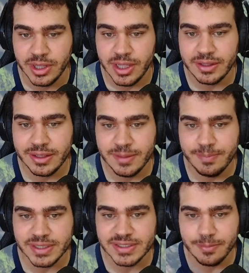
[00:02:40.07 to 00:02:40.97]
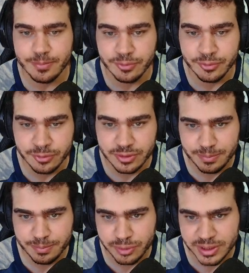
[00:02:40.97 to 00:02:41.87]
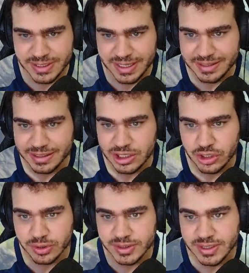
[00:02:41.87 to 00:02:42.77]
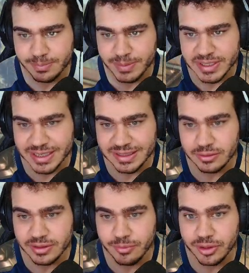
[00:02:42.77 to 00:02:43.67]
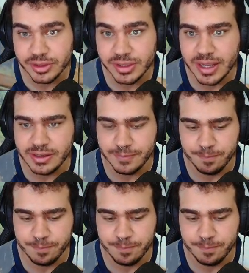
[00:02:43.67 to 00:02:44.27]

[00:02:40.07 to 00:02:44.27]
Tenta passar por, por esse lado aqui, ó, sem passar dentro da mortalha.